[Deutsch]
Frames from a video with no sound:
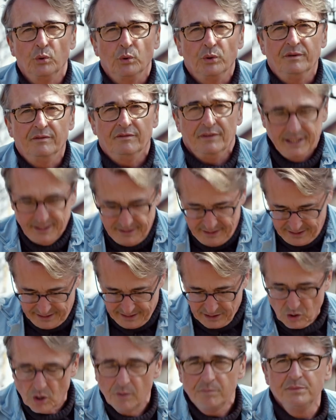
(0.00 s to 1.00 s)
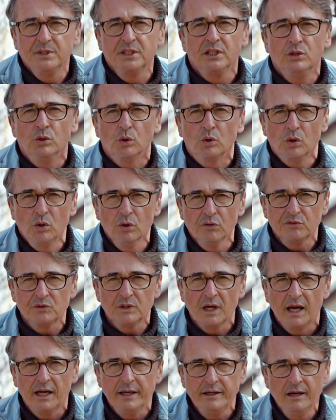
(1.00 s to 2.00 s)
Böden wichtig. Da kommt nicht genug
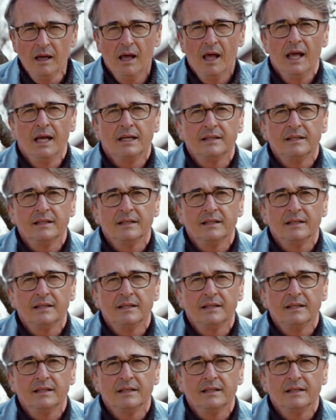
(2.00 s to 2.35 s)
Luft rein,